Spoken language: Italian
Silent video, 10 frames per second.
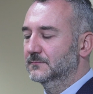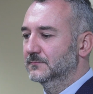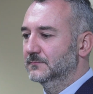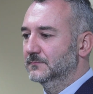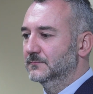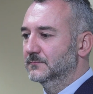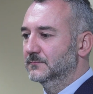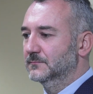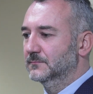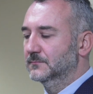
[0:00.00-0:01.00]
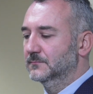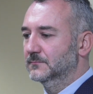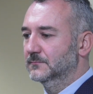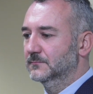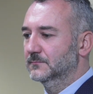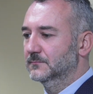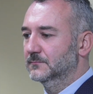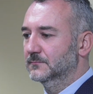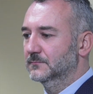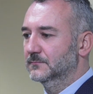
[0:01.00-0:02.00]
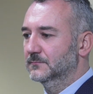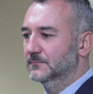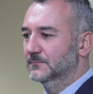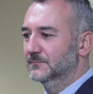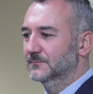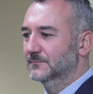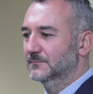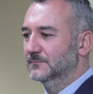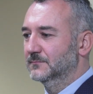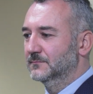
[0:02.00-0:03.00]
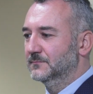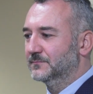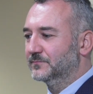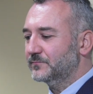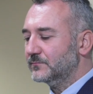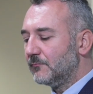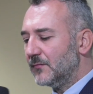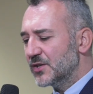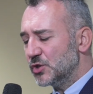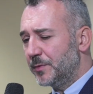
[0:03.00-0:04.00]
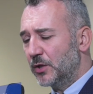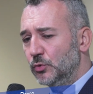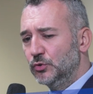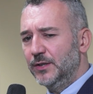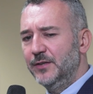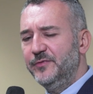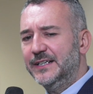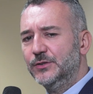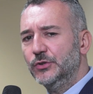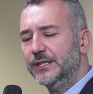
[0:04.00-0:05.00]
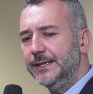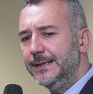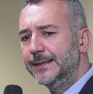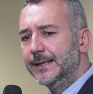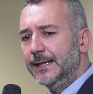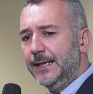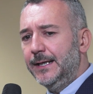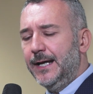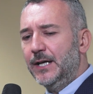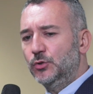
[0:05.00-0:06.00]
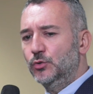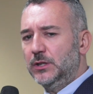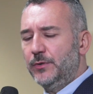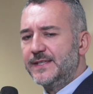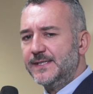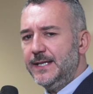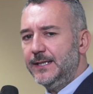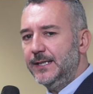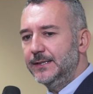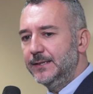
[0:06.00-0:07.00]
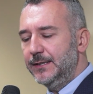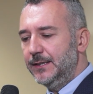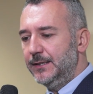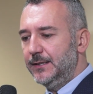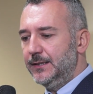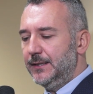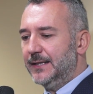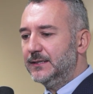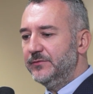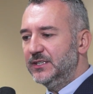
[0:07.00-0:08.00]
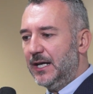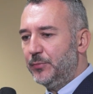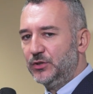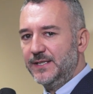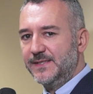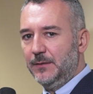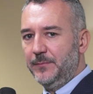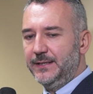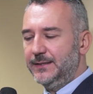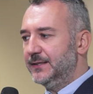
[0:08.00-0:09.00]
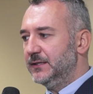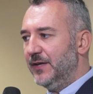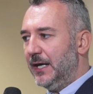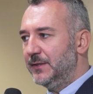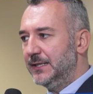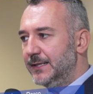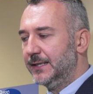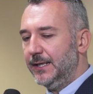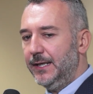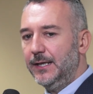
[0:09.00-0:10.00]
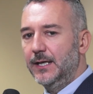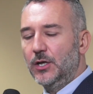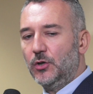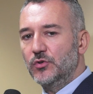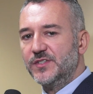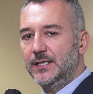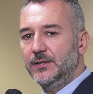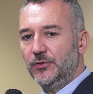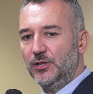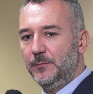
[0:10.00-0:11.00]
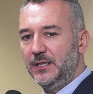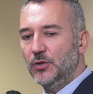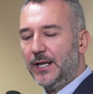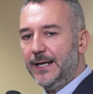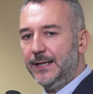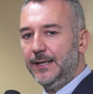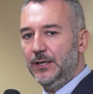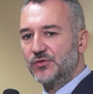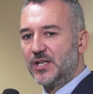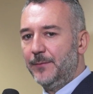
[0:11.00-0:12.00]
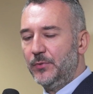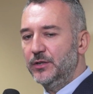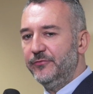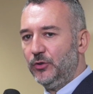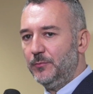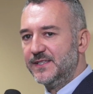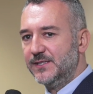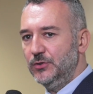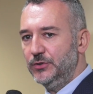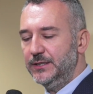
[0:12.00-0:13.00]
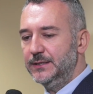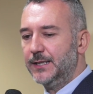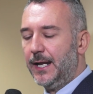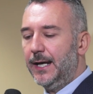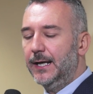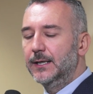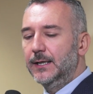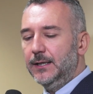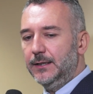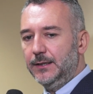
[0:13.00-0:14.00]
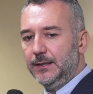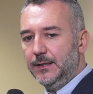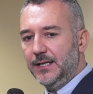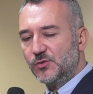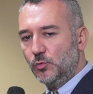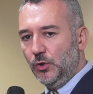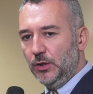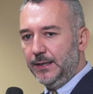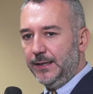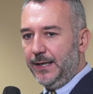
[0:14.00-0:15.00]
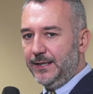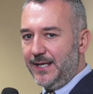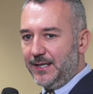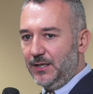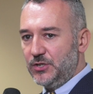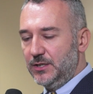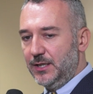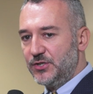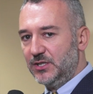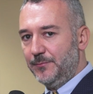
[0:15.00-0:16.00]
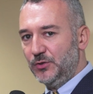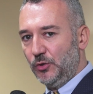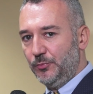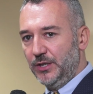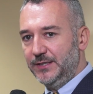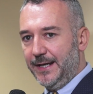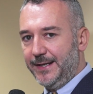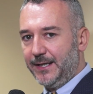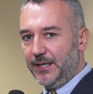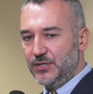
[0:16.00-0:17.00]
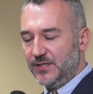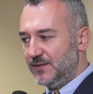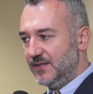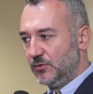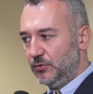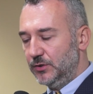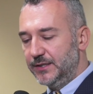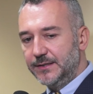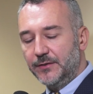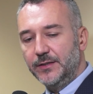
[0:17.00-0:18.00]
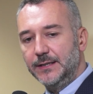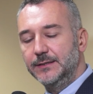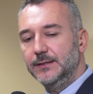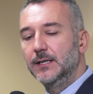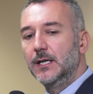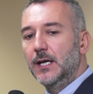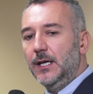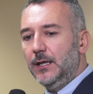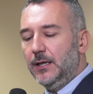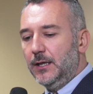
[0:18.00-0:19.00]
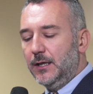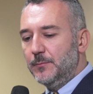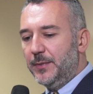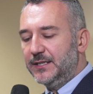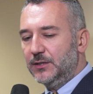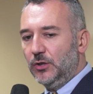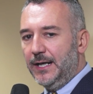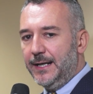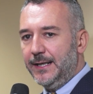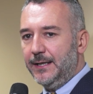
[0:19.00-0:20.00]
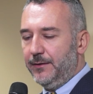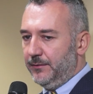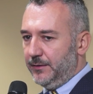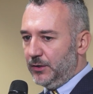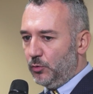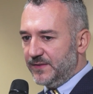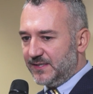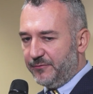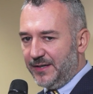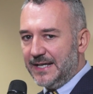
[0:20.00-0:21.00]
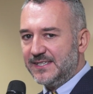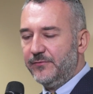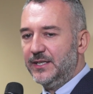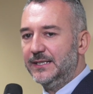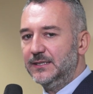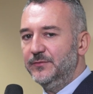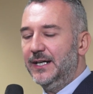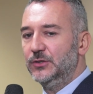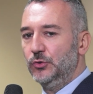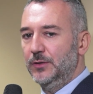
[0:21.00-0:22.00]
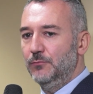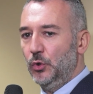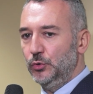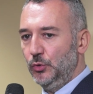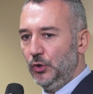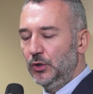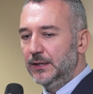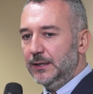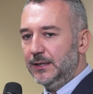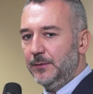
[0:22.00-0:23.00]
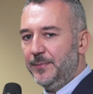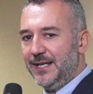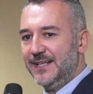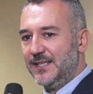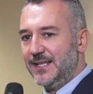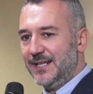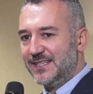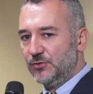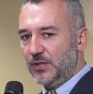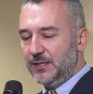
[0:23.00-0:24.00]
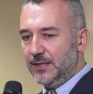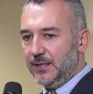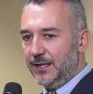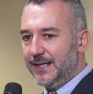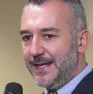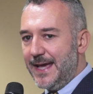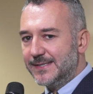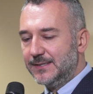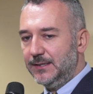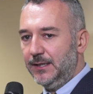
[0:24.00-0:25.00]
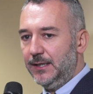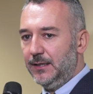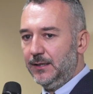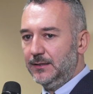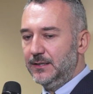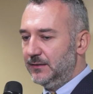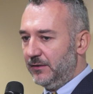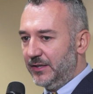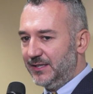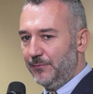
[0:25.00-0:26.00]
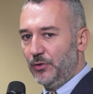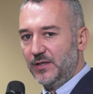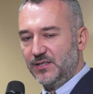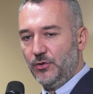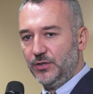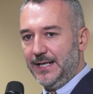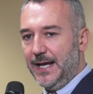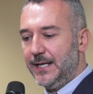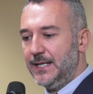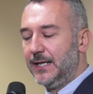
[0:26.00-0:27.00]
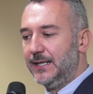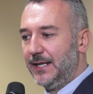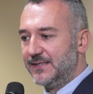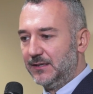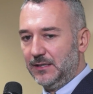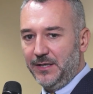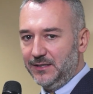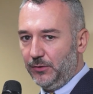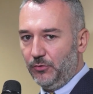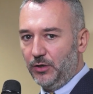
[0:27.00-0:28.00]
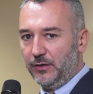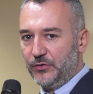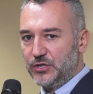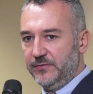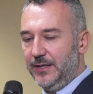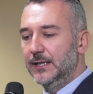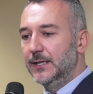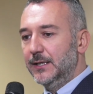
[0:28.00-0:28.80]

factotum migliora il suo antenato, diciamo Sigmanet soprattutto nel fatto che eh, ha tutta una serie di attività potenzialmente attivabili che consentono di migliorare lo scambio di informazioni tra eh, le scuole e i tecnici della città metropolitana che gestiscono gli interventi. Eh, in particolare eh, in questa fase viene attivato il modulo eh, per le segnalazioni di richieste eh, di interventi di manutenzione ordinaria che era esattamente quello che faceva